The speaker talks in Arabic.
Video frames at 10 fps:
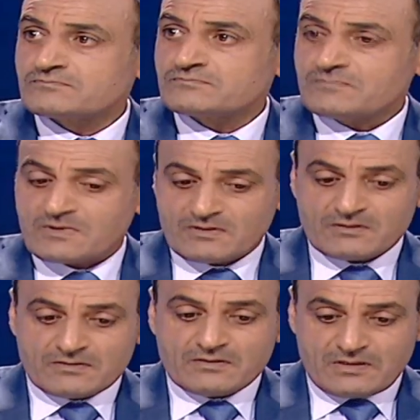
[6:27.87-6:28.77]

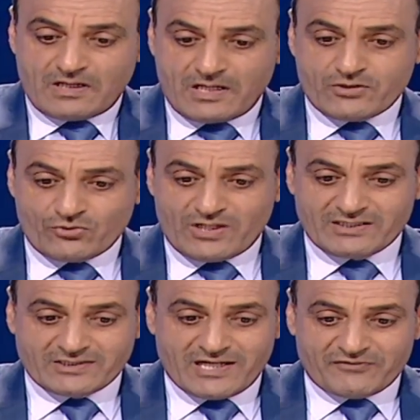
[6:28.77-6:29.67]
تحديدا أن
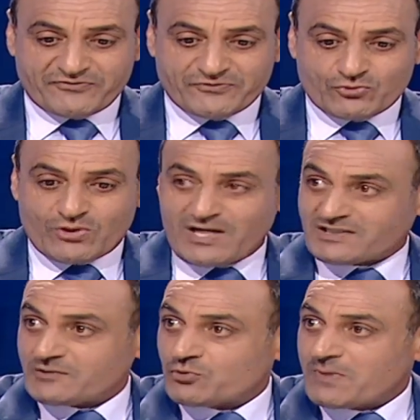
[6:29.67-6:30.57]
الأطراف
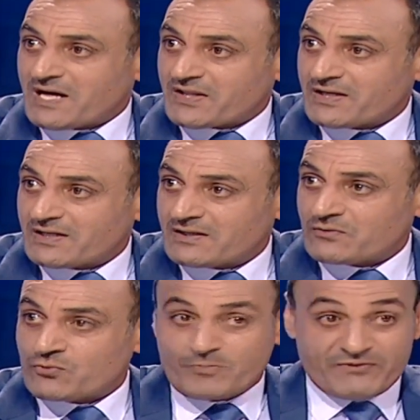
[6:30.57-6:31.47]
تخاطب بعضها
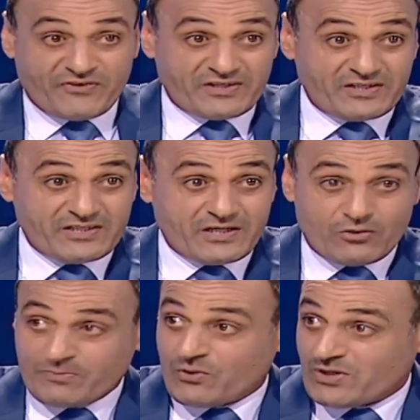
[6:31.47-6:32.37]
وبفنانيها
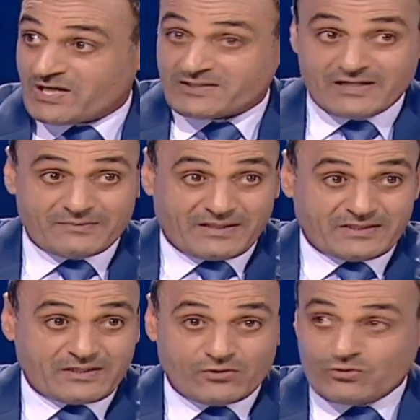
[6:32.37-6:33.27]
وبأولادها
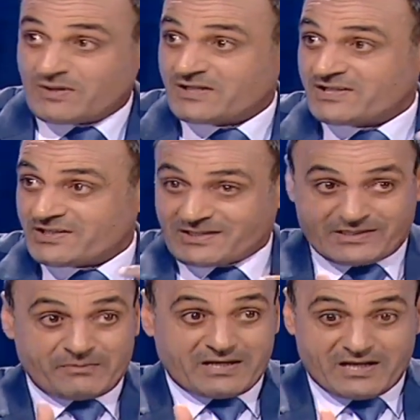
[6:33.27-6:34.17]
معناها هما اللي
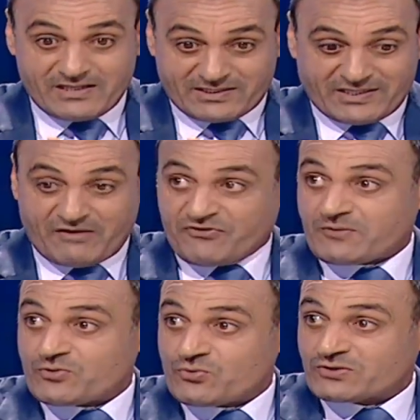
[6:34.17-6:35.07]
كما قال لك
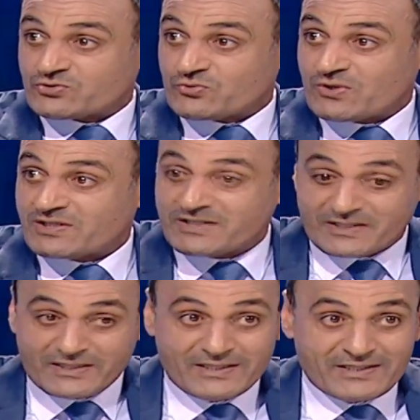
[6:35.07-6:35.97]
يفهم هو شنو
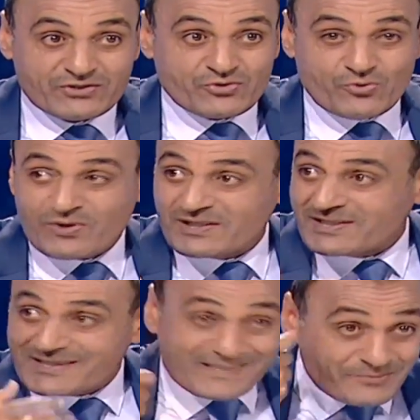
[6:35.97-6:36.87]
اللي حاجتهم. شنو
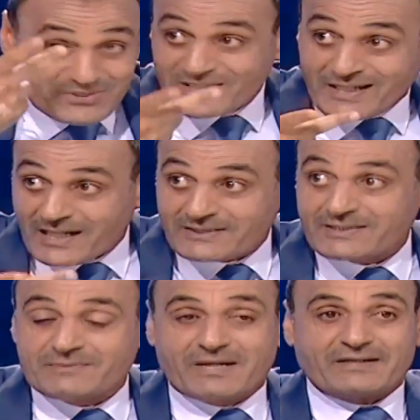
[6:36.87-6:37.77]
اللي يمشي
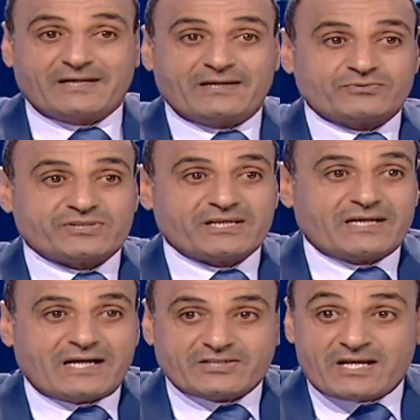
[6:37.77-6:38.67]
غادي معناها وشنو هي
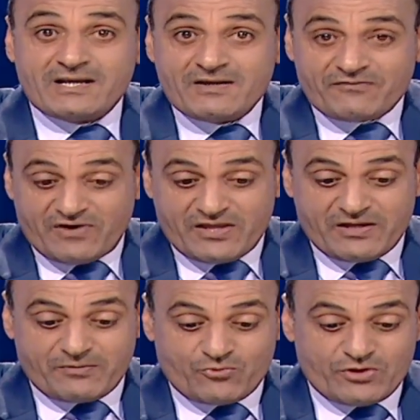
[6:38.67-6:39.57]
الحاجة
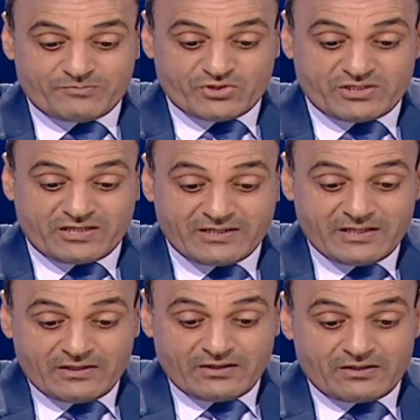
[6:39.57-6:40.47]
فهذا مهم جدا
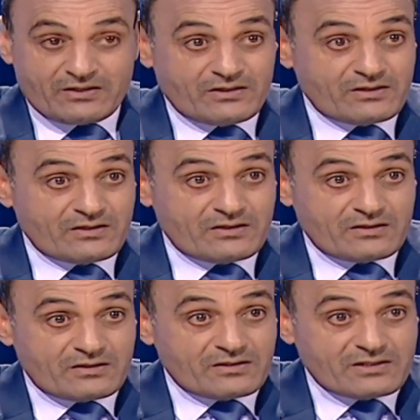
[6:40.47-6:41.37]

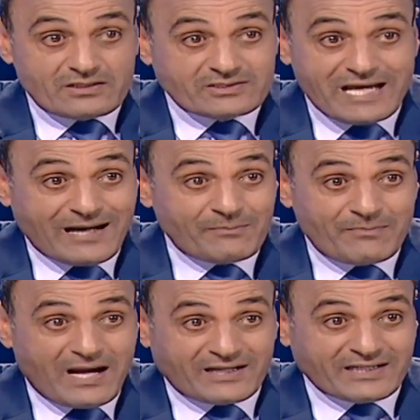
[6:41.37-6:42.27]
آه، الدعم
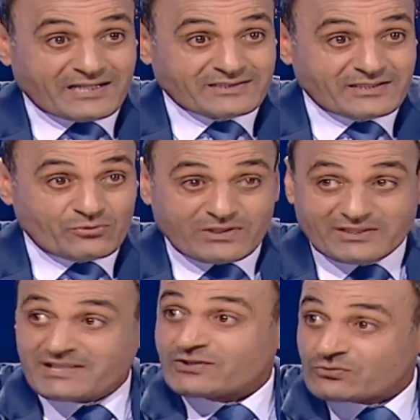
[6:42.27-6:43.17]
حقيقة وقت
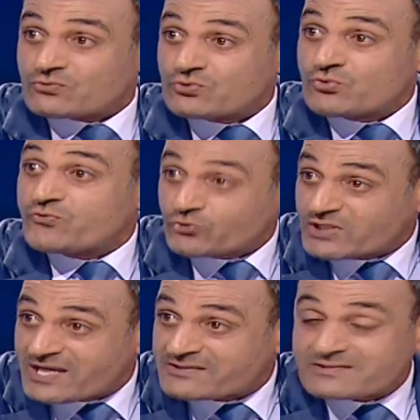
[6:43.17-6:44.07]
اللي نقولوا
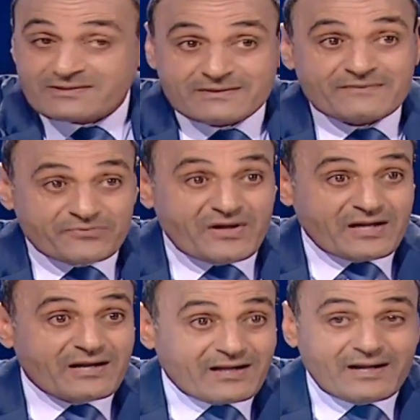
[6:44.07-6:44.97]
فتات
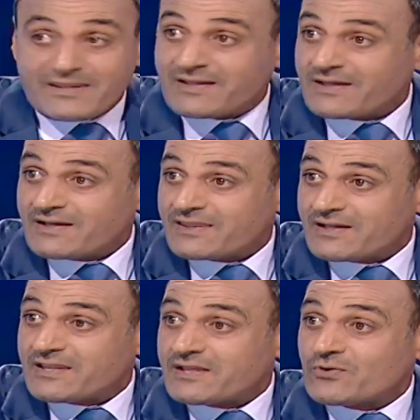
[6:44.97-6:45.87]
فهذا هذا
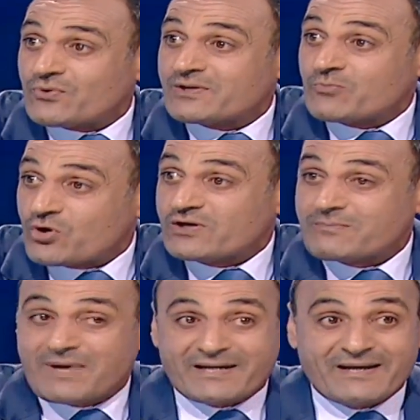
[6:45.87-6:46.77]
هذا هو المؤلم
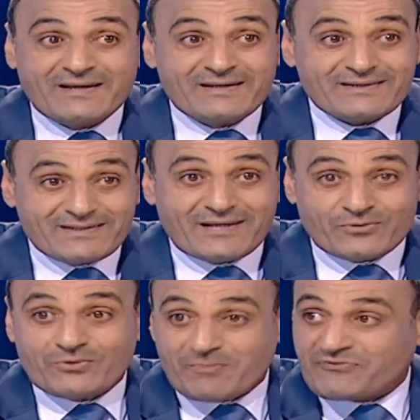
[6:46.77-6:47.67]
معناها نعم.
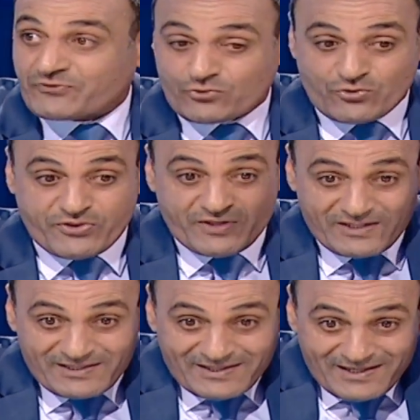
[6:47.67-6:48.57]
لأنه المفروض
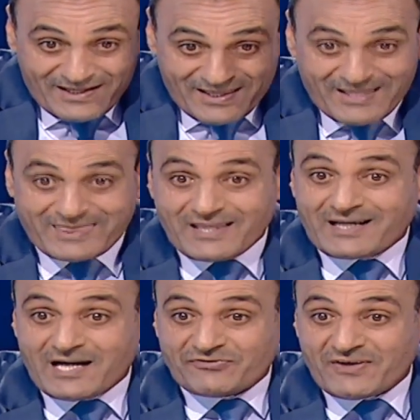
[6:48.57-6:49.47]

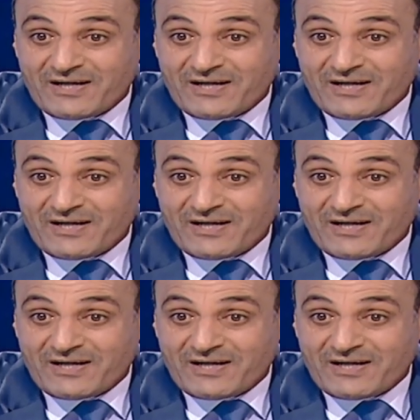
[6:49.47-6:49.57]
الثقافة